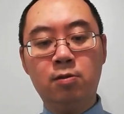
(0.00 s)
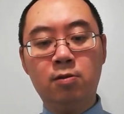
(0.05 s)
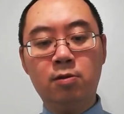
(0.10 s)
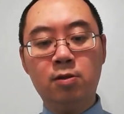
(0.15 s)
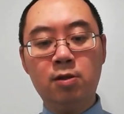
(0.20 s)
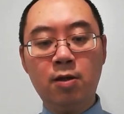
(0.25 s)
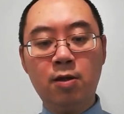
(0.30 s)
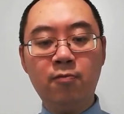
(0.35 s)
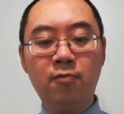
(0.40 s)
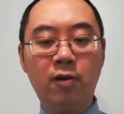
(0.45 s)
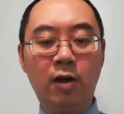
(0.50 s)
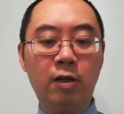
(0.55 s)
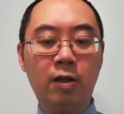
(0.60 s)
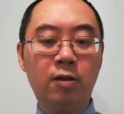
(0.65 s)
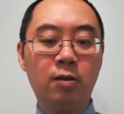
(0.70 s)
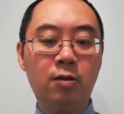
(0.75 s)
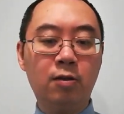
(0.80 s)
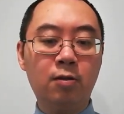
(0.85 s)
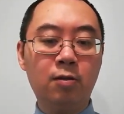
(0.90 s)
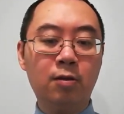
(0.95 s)
相反，
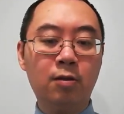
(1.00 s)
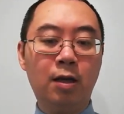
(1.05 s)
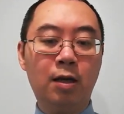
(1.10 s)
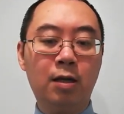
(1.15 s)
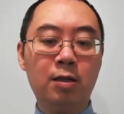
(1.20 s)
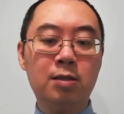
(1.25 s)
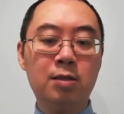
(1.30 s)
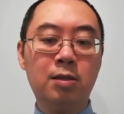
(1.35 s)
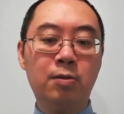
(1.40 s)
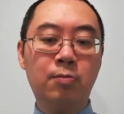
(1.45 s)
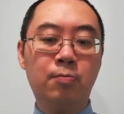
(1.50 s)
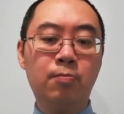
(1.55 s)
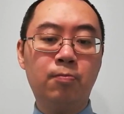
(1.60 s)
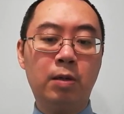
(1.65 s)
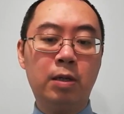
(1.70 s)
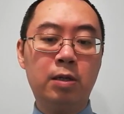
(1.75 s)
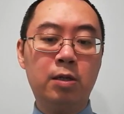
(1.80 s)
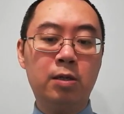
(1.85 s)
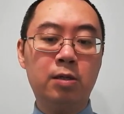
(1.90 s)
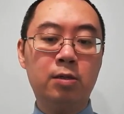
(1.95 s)
他沉
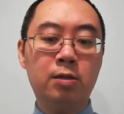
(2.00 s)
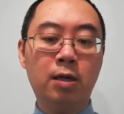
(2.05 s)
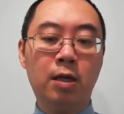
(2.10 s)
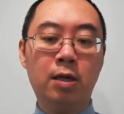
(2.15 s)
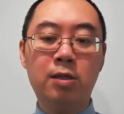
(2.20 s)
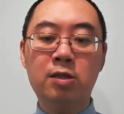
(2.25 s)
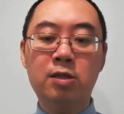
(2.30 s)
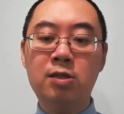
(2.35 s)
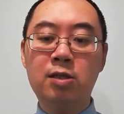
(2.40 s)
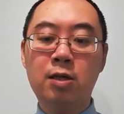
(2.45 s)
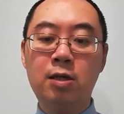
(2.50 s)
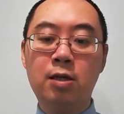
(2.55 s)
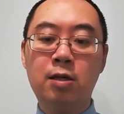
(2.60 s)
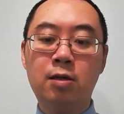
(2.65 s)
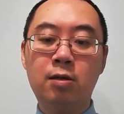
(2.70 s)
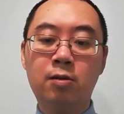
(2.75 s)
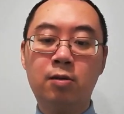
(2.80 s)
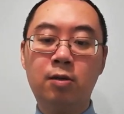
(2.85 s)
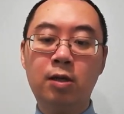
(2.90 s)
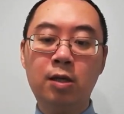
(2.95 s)
迷在一
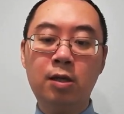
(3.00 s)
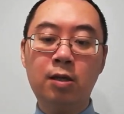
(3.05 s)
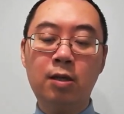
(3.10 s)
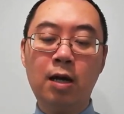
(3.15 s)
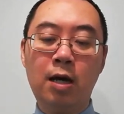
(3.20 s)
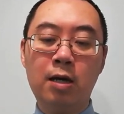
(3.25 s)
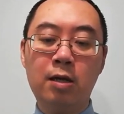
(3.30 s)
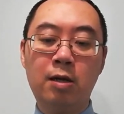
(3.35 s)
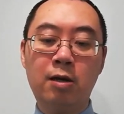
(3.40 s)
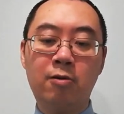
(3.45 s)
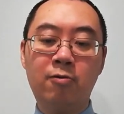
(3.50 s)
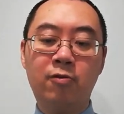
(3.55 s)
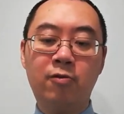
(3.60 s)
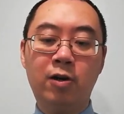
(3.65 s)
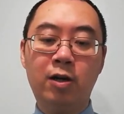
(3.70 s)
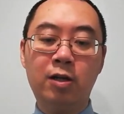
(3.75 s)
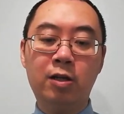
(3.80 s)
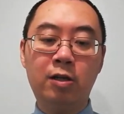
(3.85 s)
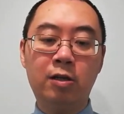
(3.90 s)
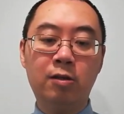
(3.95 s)
些替代疗
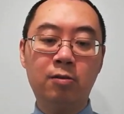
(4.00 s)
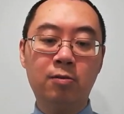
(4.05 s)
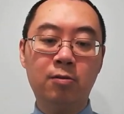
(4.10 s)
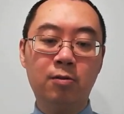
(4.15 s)
法里，